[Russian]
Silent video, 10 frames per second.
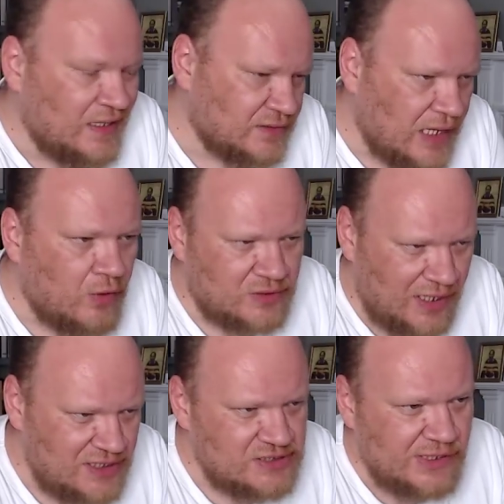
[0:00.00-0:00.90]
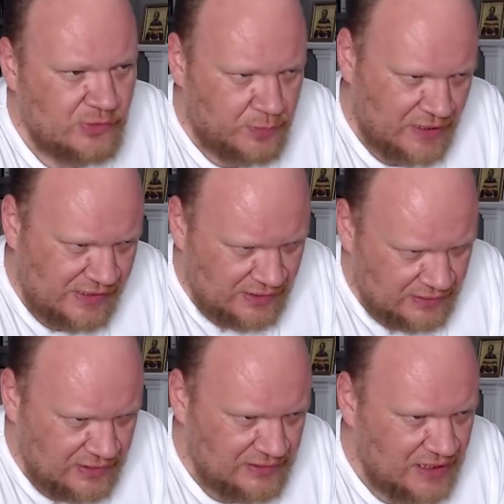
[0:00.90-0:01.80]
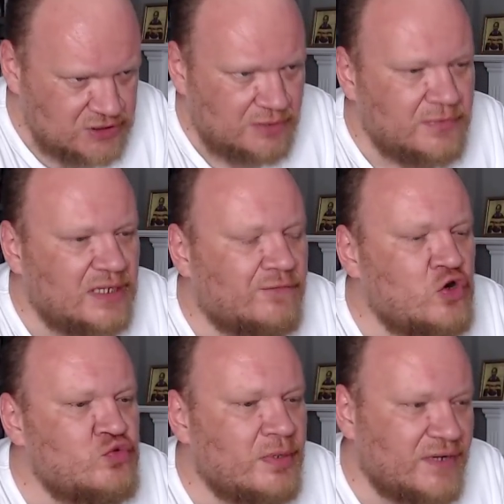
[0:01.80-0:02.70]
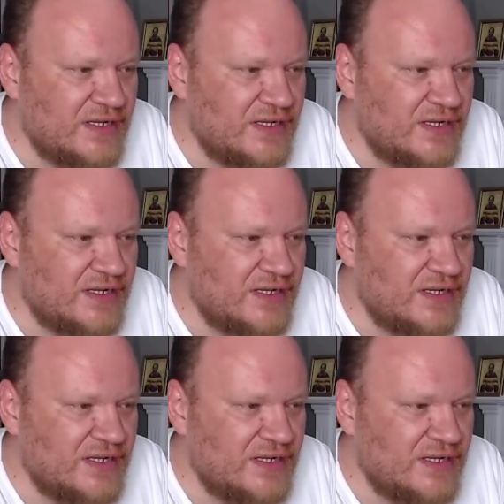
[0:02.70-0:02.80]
Да, он, конечно, стопроцентно наш, и мы его любим,